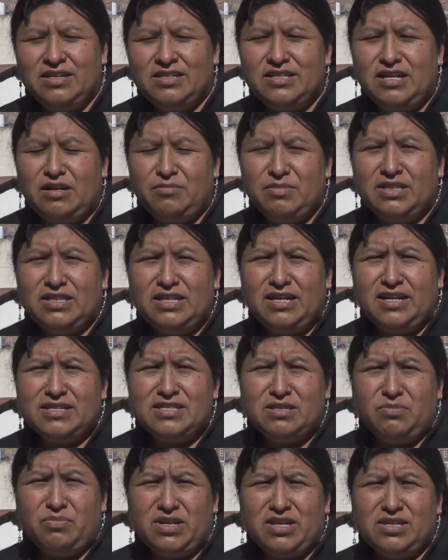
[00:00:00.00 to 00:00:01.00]
realmente la
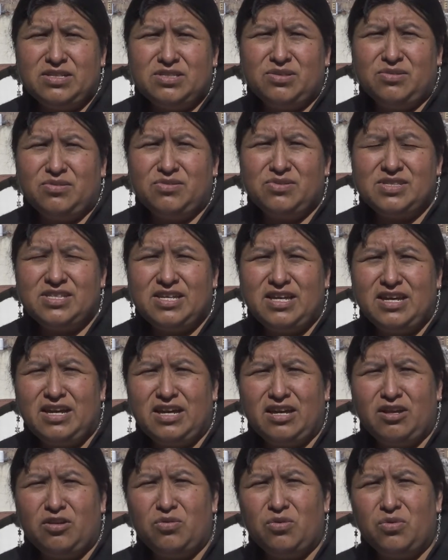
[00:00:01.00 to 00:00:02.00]
separación sea
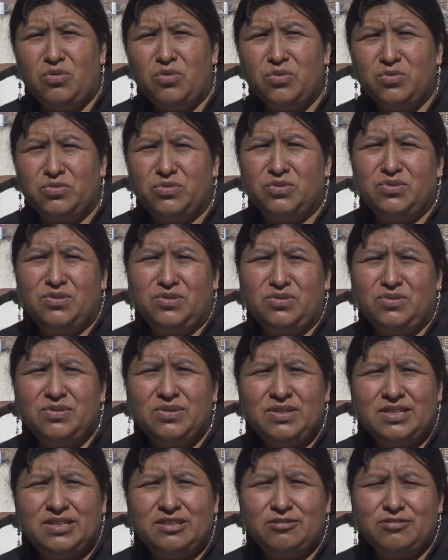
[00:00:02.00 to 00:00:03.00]
en conjunto, ¿no?
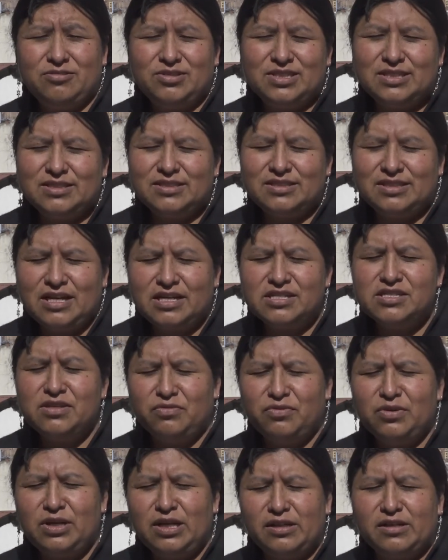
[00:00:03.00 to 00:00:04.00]
Entonces así
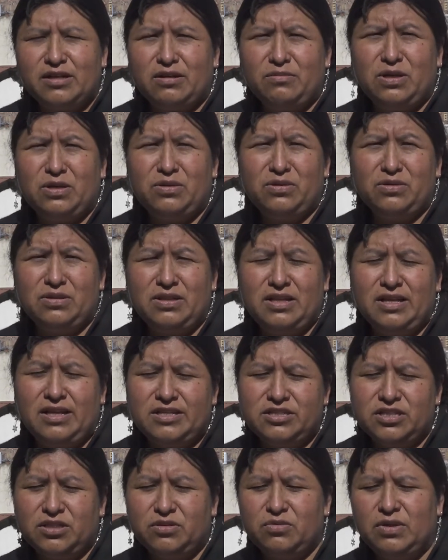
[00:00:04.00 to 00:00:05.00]
fue el trabajo de
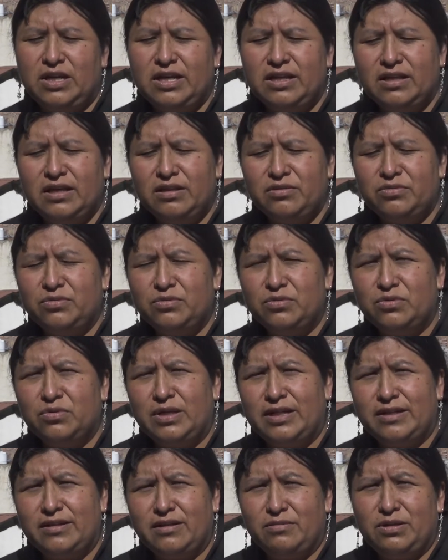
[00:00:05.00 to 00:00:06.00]
la ritualidad junto
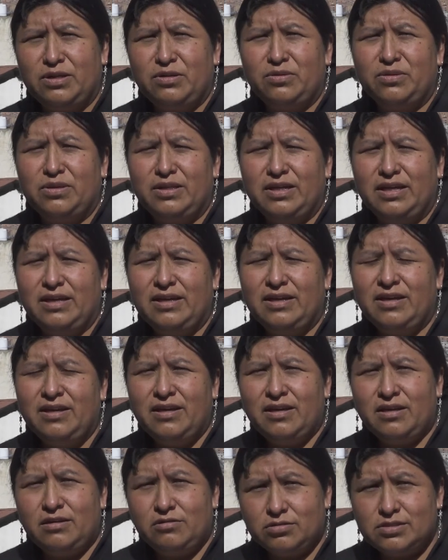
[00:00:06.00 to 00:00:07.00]
al trabajo de
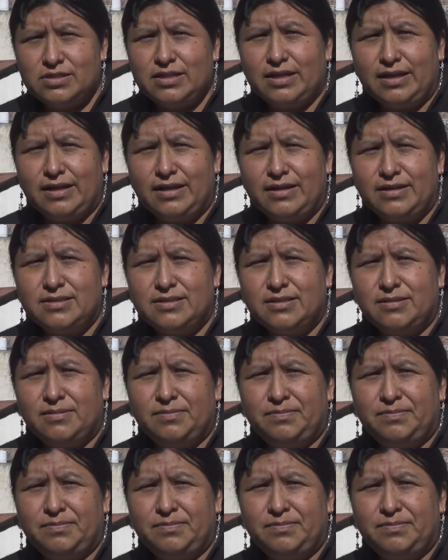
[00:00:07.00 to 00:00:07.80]
los cereales.